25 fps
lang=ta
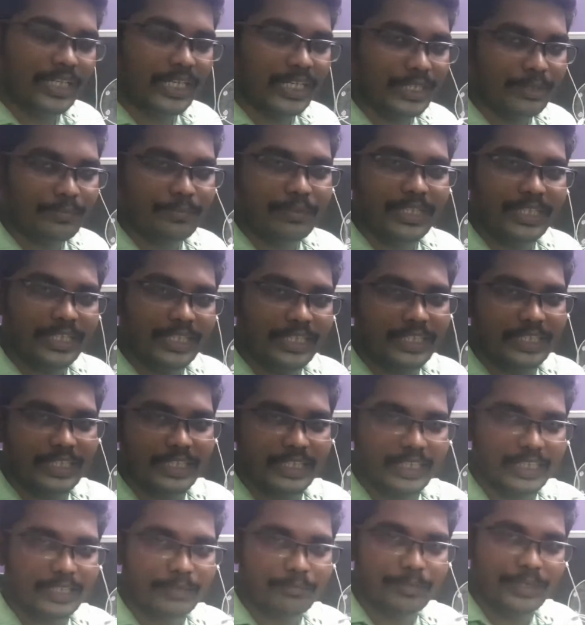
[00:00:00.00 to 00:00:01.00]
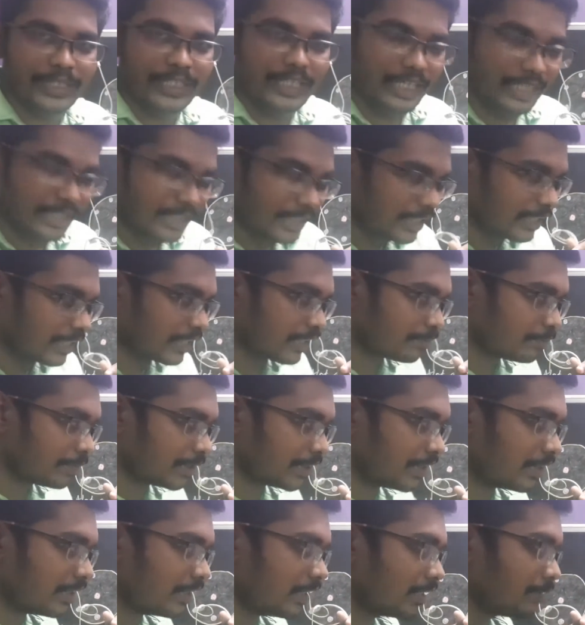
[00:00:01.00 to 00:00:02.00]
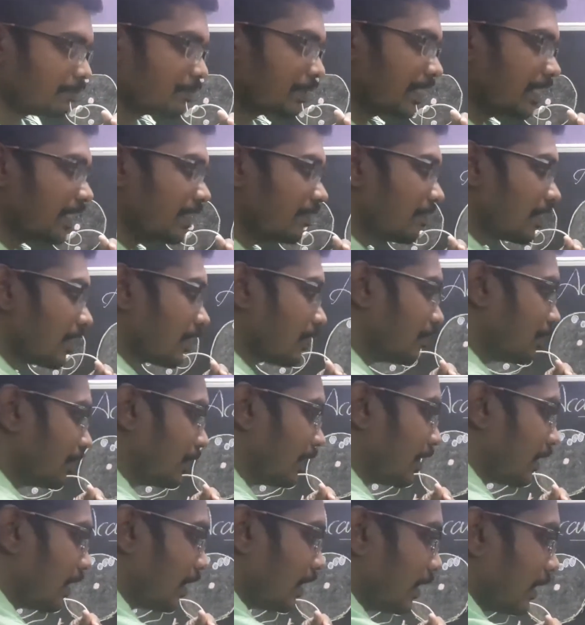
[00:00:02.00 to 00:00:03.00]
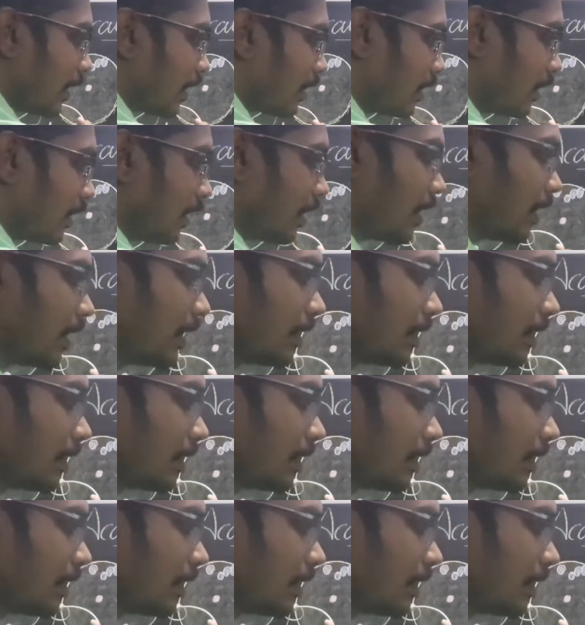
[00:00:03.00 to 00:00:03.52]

கண்டுபிடிக்க நீங்கள் கேட்பீங்க அதுக்கான பதில் தான் இப்போ இனி வரக்கூடிய இடத்துல நான்